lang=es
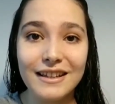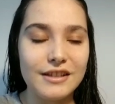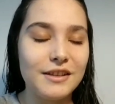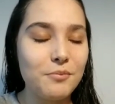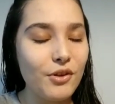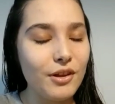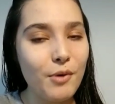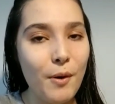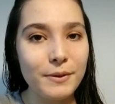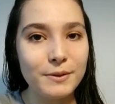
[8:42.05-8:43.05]
así
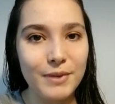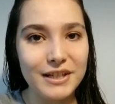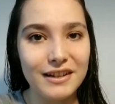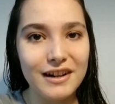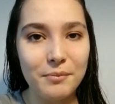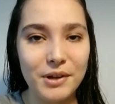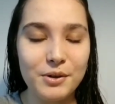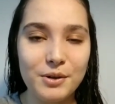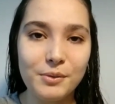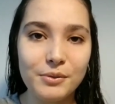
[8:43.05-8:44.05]
podemos pasarla
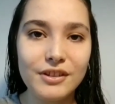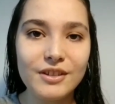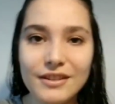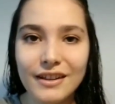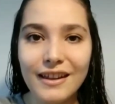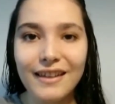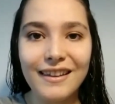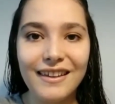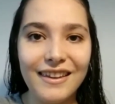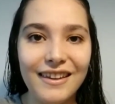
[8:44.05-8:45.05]
mejor juntos
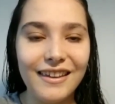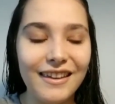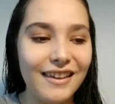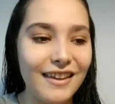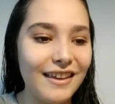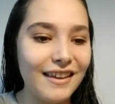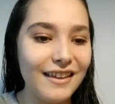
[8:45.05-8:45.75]
y